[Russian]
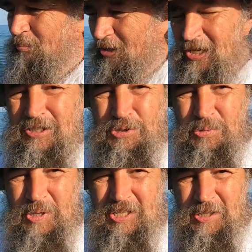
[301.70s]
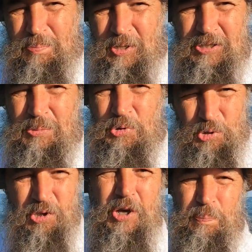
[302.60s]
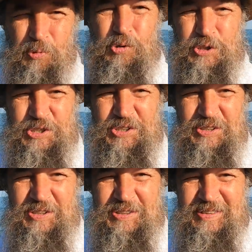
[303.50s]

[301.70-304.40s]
боялся умереть, поэтому долго прожил.